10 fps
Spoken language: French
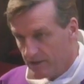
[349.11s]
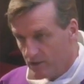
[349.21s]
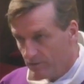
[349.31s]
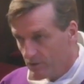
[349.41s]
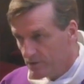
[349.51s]
et le
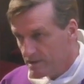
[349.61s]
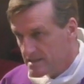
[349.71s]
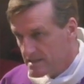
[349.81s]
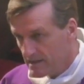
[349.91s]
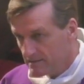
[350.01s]
vendredi
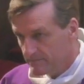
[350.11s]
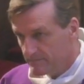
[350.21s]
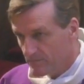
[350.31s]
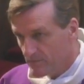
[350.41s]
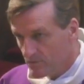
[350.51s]
saint,
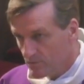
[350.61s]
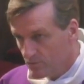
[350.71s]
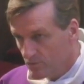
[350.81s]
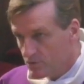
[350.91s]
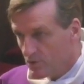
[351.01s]

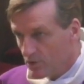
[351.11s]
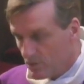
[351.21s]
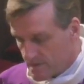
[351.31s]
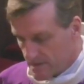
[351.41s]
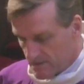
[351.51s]
nous
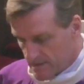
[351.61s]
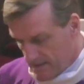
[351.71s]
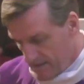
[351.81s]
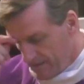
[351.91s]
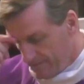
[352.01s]
serions
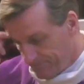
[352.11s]
censés